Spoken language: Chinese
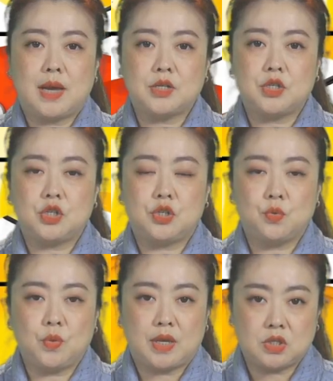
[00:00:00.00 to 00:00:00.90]
是十
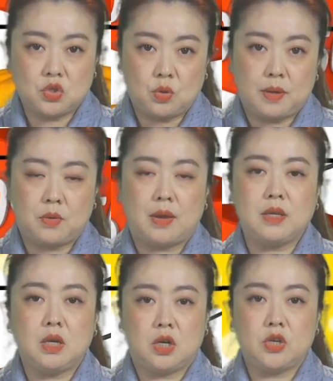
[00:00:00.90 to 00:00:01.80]
五点四九美元
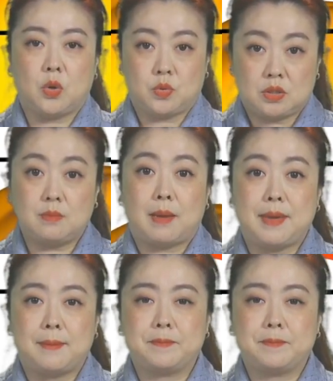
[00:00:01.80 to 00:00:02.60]
一盒，有四百片。